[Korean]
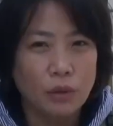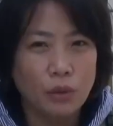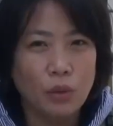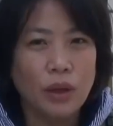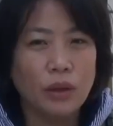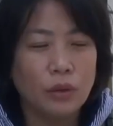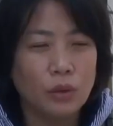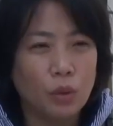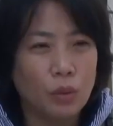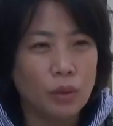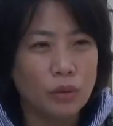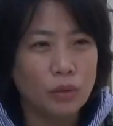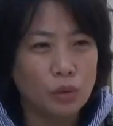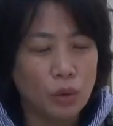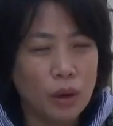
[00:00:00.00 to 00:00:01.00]
또한
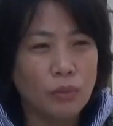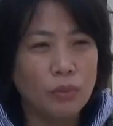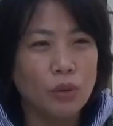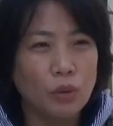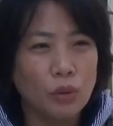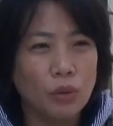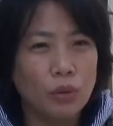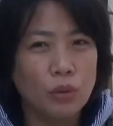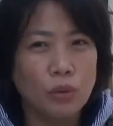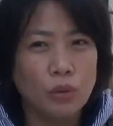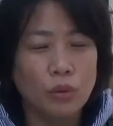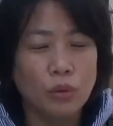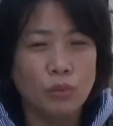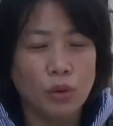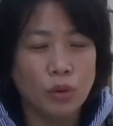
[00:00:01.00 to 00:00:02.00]

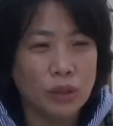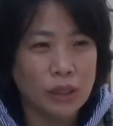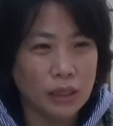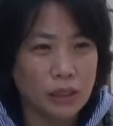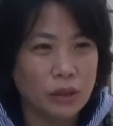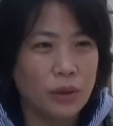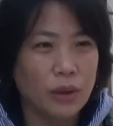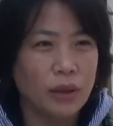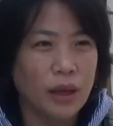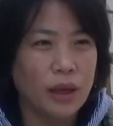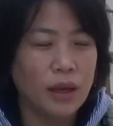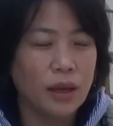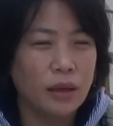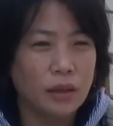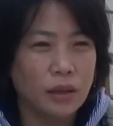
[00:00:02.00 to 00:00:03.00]
종암동 뭐
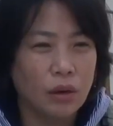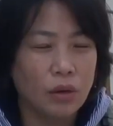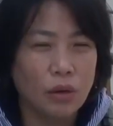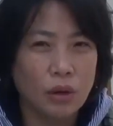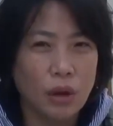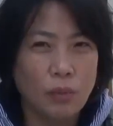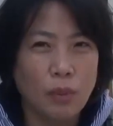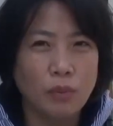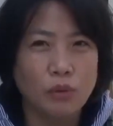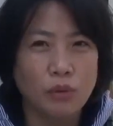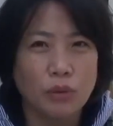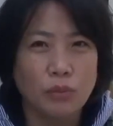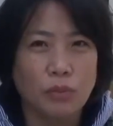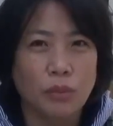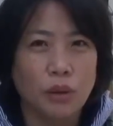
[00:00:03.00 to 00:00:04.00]
자치회나 이런 거
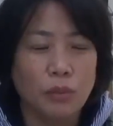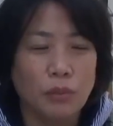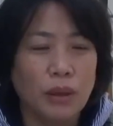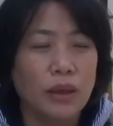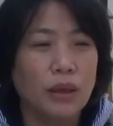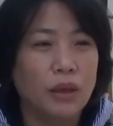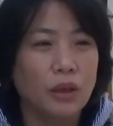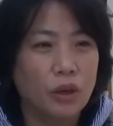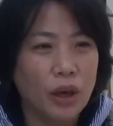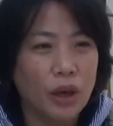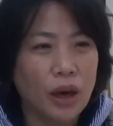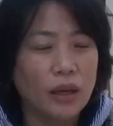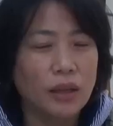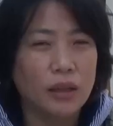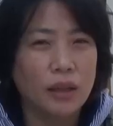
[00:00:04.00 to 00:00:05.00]
협업도 만약에
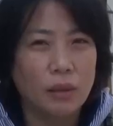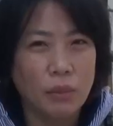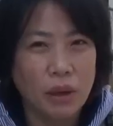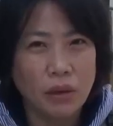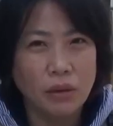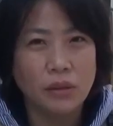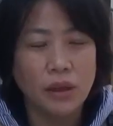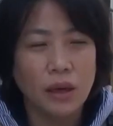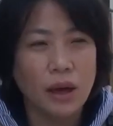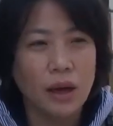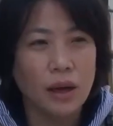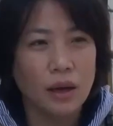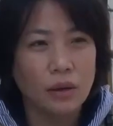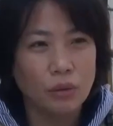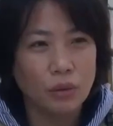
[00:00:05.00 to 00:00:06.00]
기회가 있다면
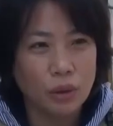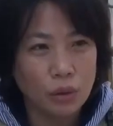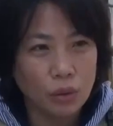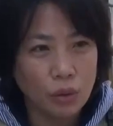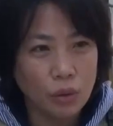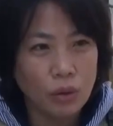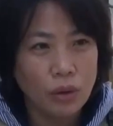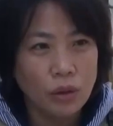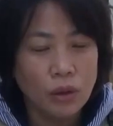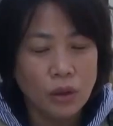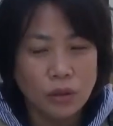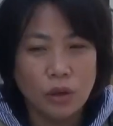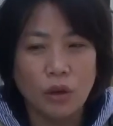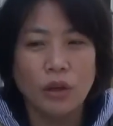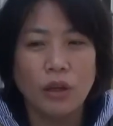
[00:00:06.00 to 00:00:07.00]
생각하고 있고,
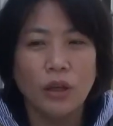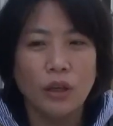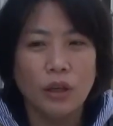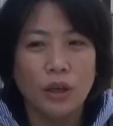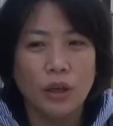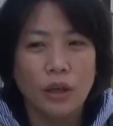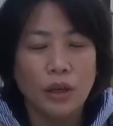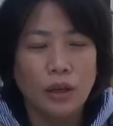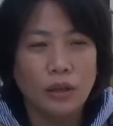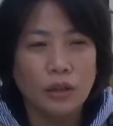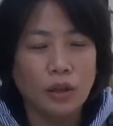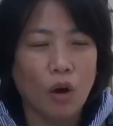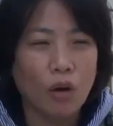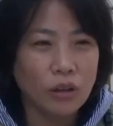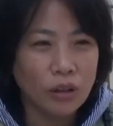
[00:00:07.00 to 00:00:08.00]
저희
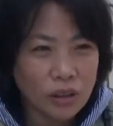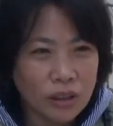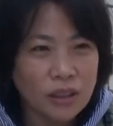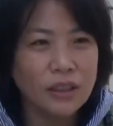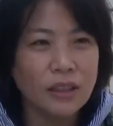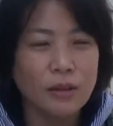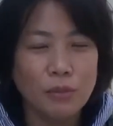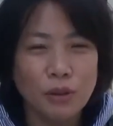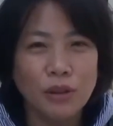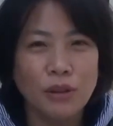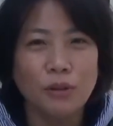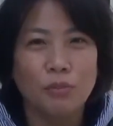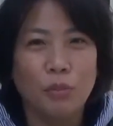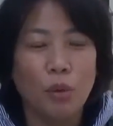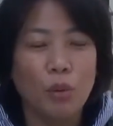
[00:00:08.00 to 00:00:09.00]
더 큰
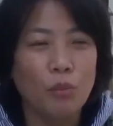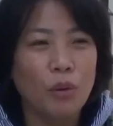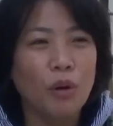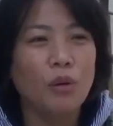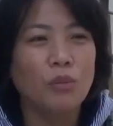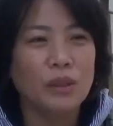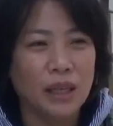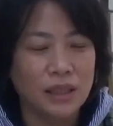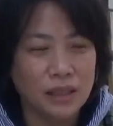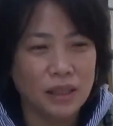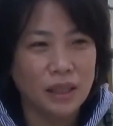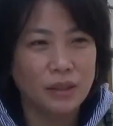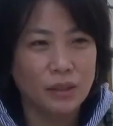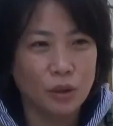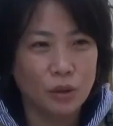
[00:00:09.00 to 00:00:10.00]
그림은 봄봄
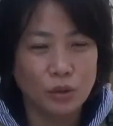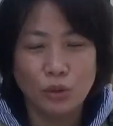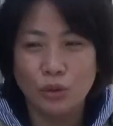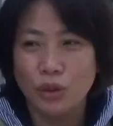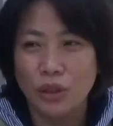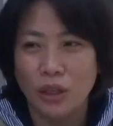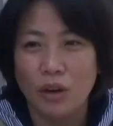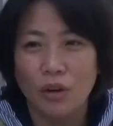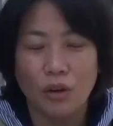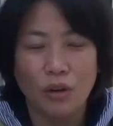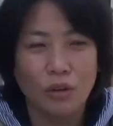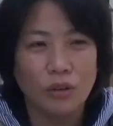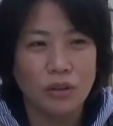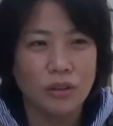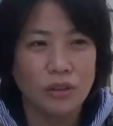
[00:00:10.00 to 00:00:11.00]
자체에서도 이런
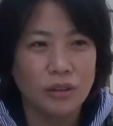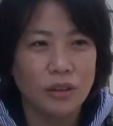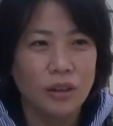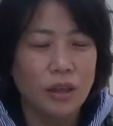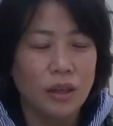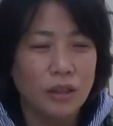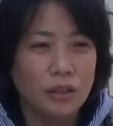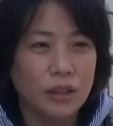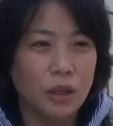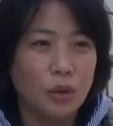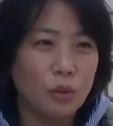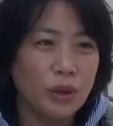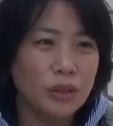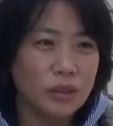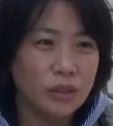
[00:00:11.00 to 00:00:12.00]
거를
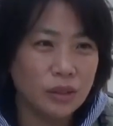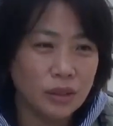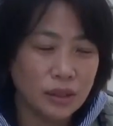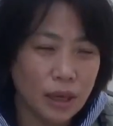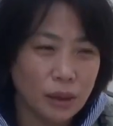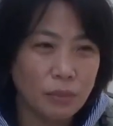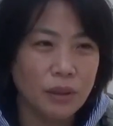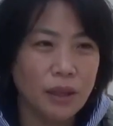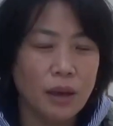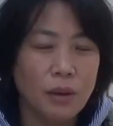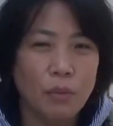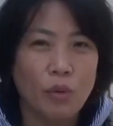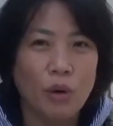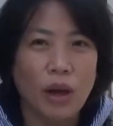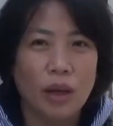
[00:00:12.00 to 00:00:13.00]
제로 웨이스트 샵이나
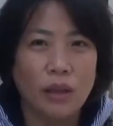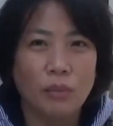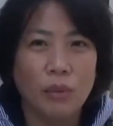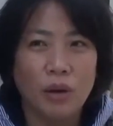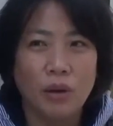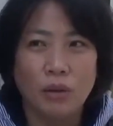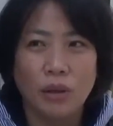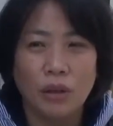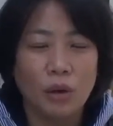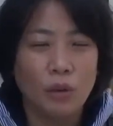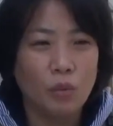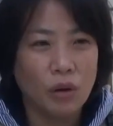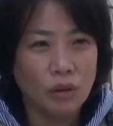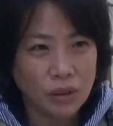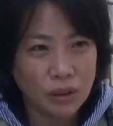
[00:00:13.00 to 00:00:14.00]
뭐 아니면
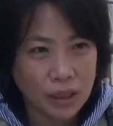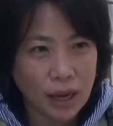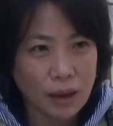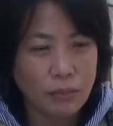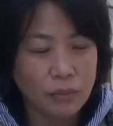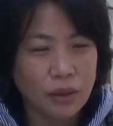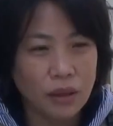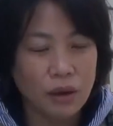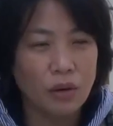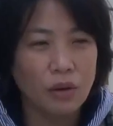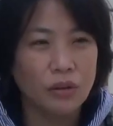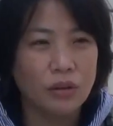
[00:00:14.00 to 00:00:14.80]
이런 워크샵 이런